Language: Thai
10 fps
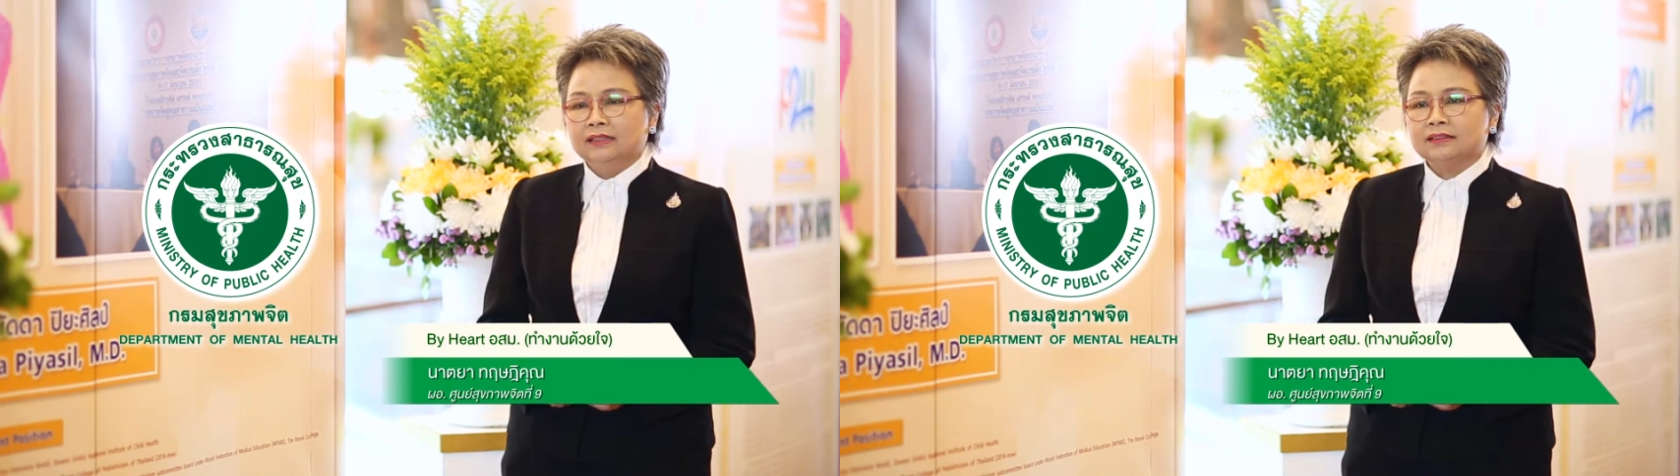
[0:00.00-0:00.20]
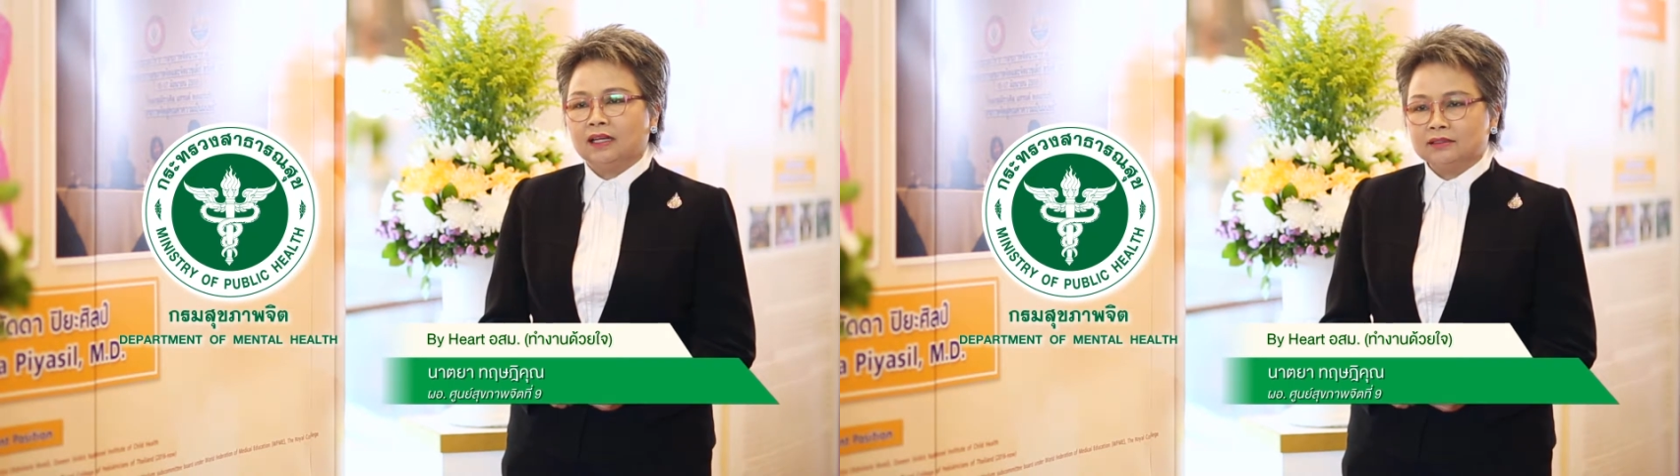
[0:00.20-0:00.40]

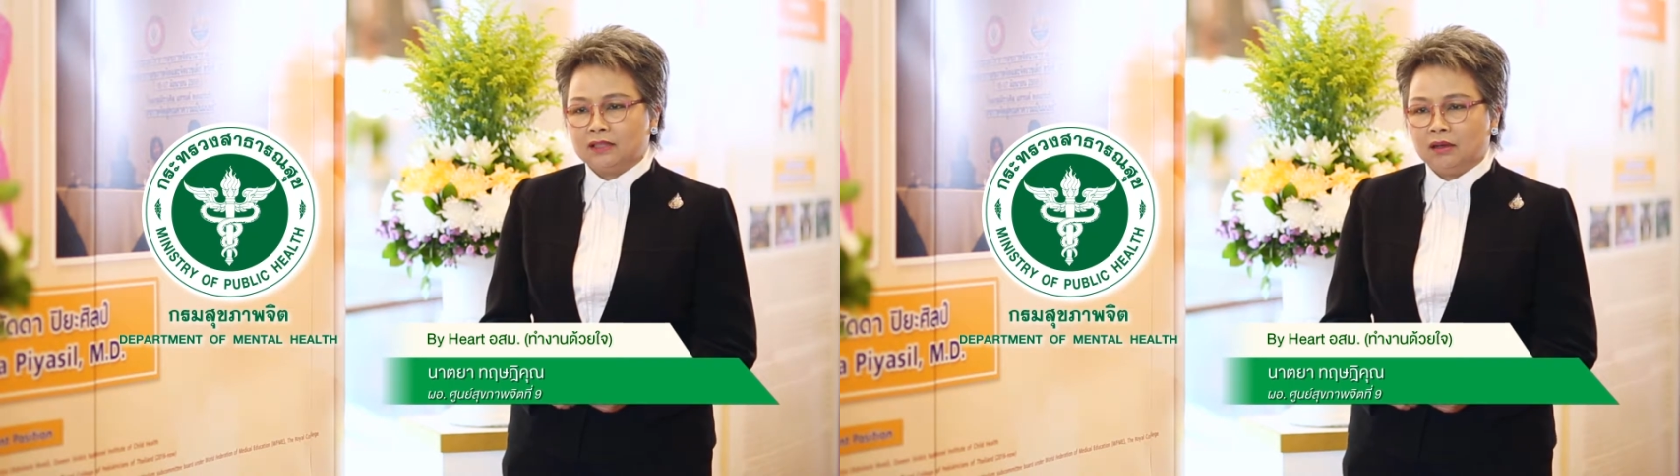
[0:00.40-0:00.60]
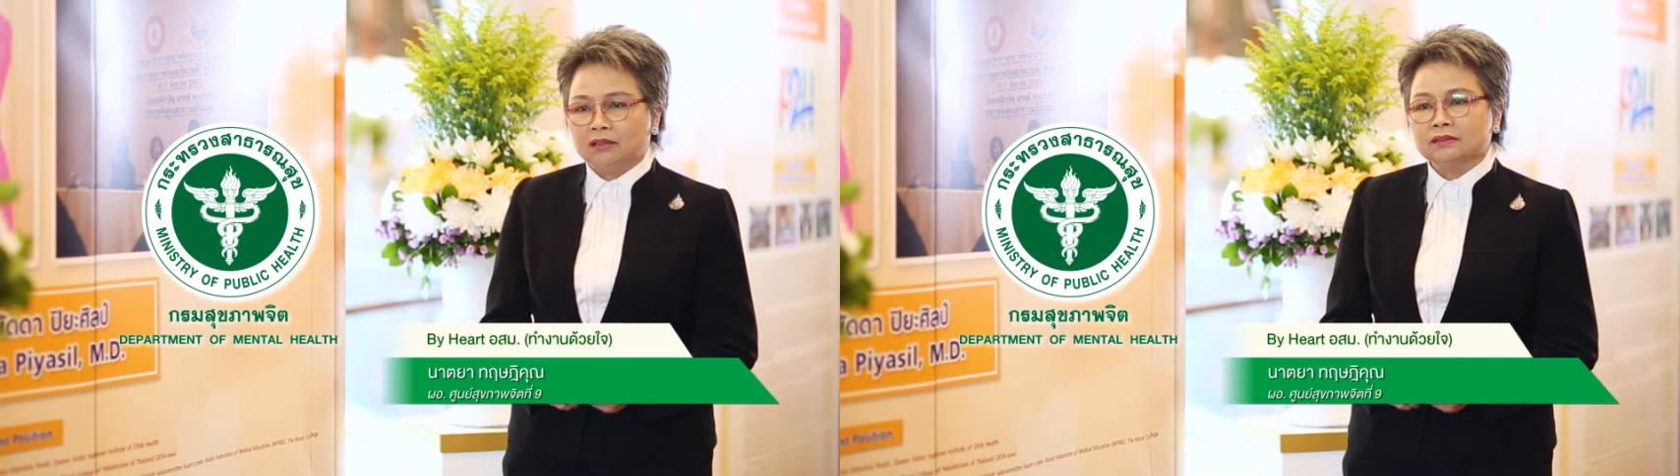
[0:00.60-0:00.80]
สอด
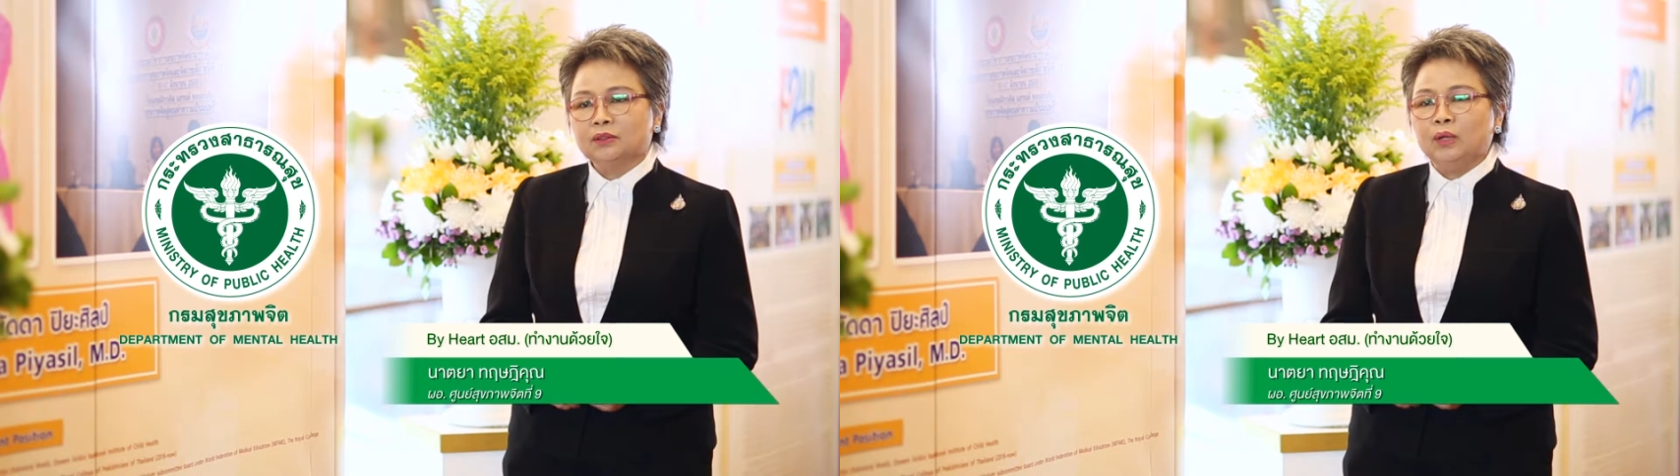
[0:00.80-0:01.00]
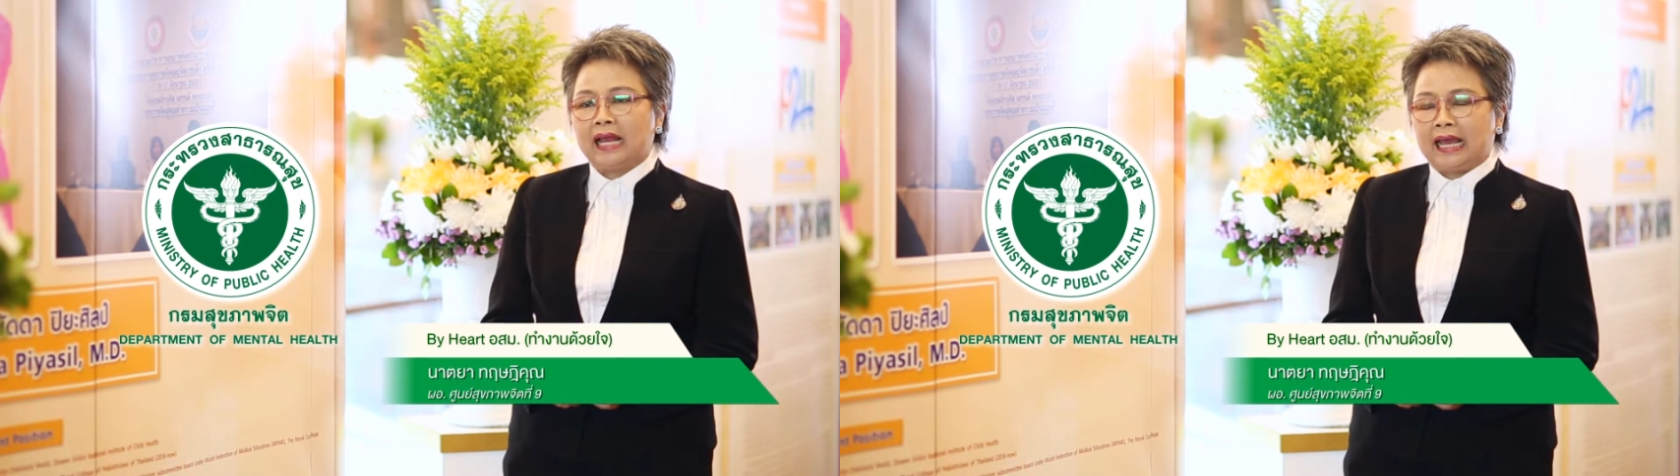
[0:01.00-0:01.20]
ส่อง
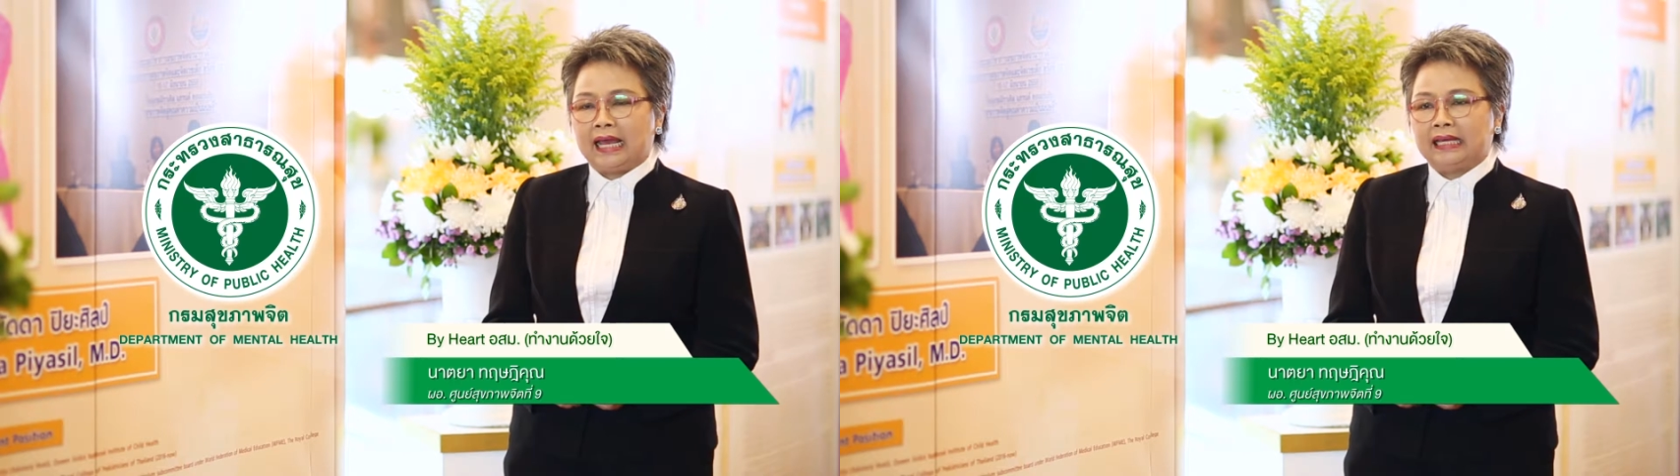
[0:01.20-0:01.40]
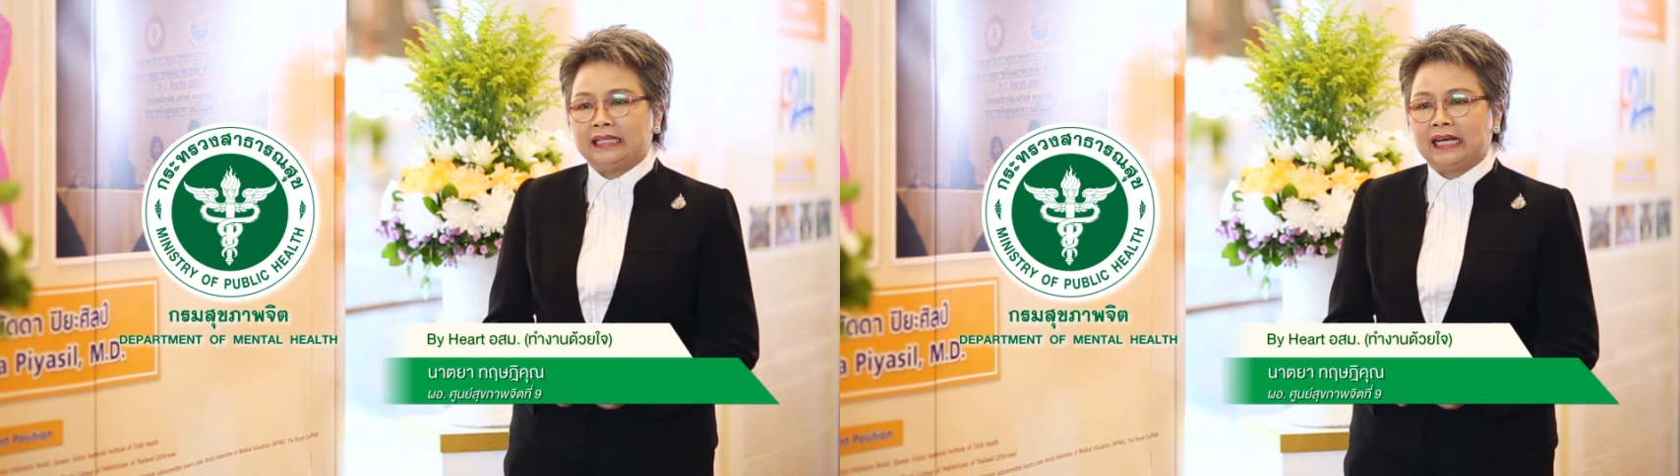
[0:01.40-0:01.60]
ดูแล
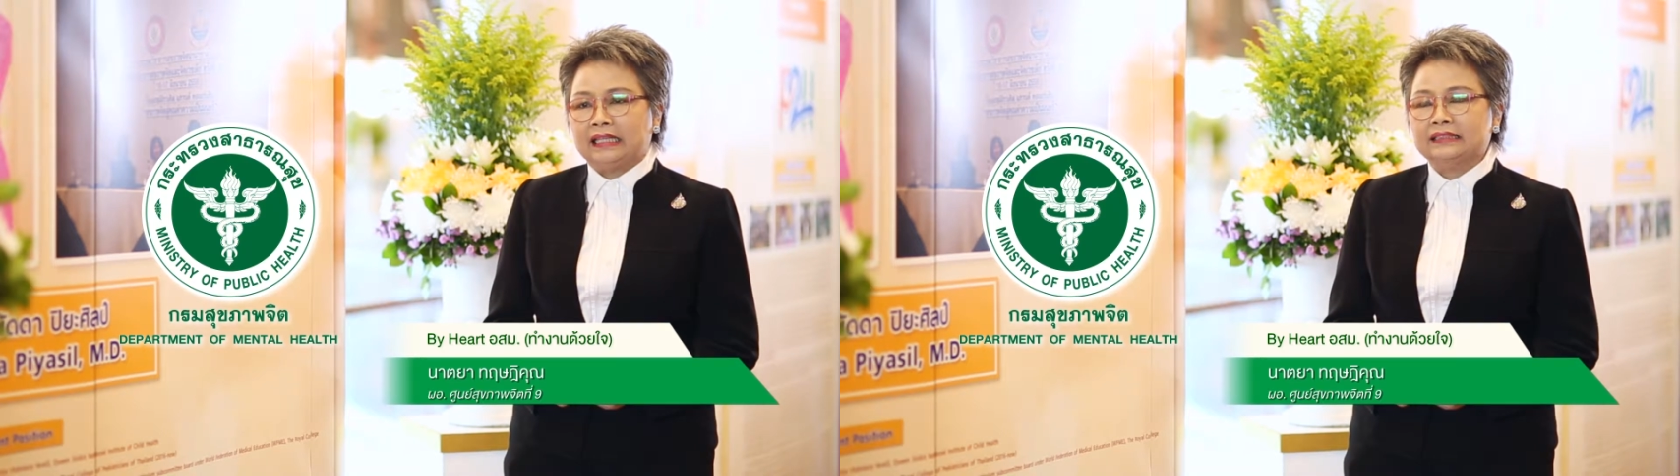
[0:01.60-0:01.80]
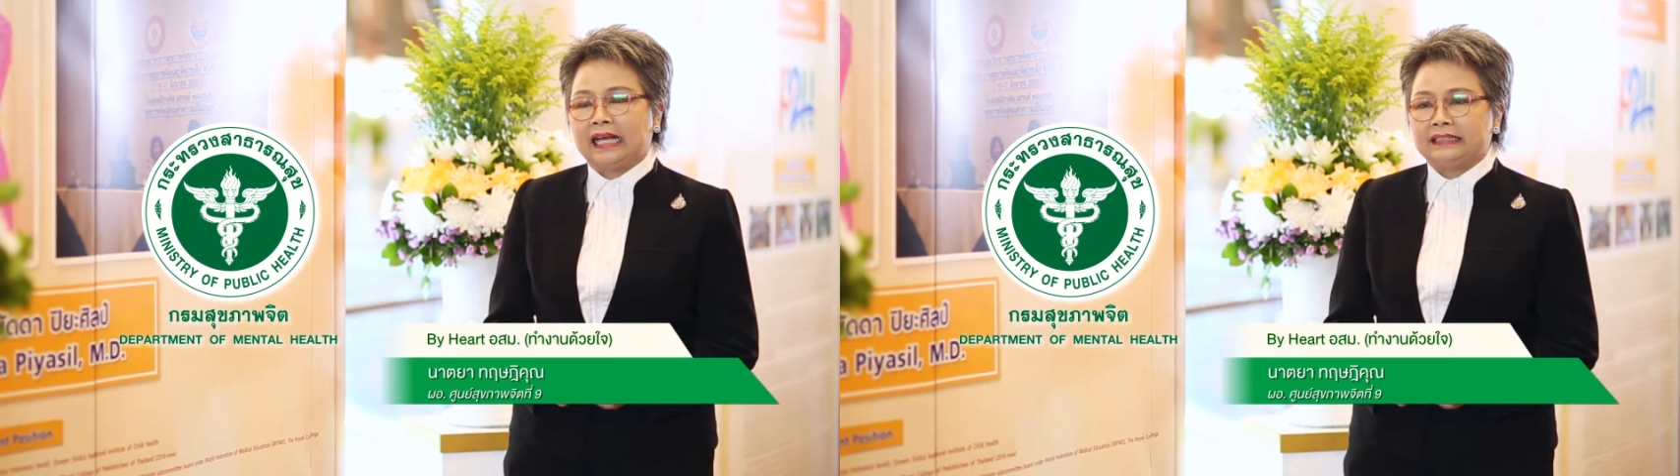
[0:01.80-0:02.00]
นะ
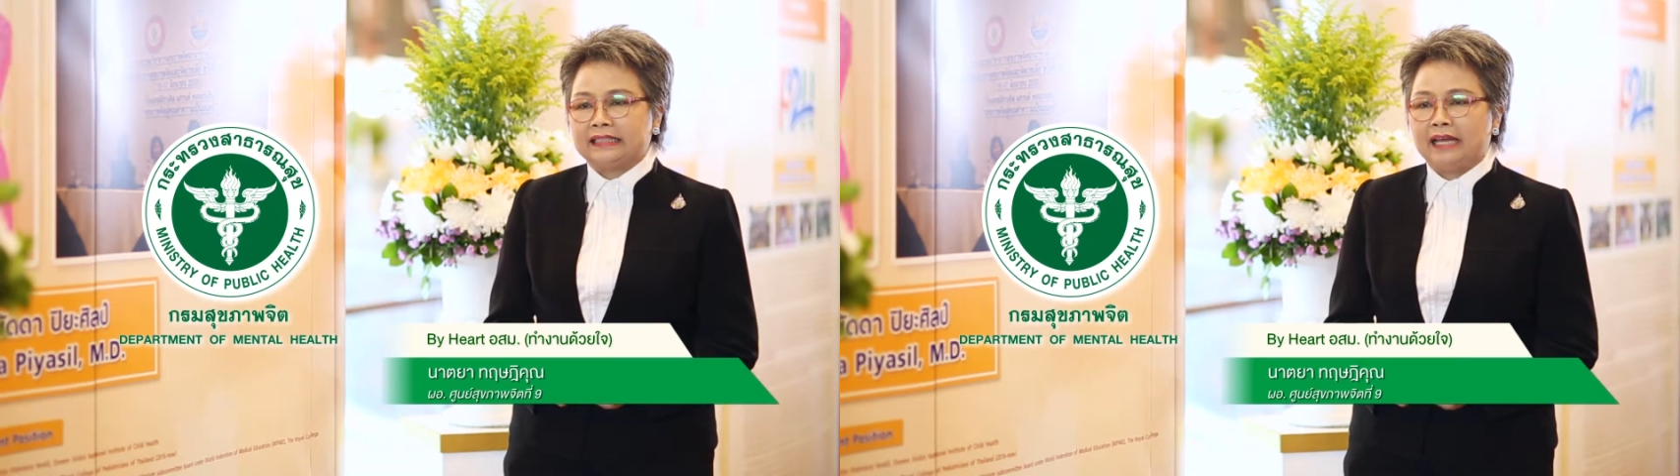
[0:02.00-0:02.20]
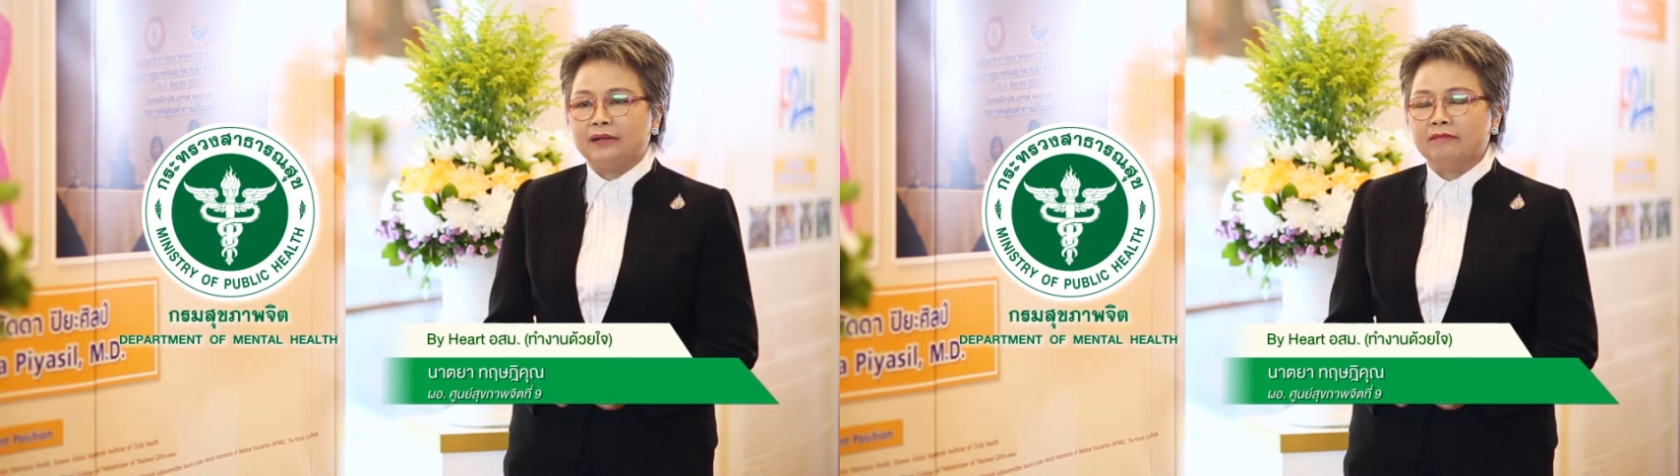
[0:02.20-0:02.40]
คะใส่ใจ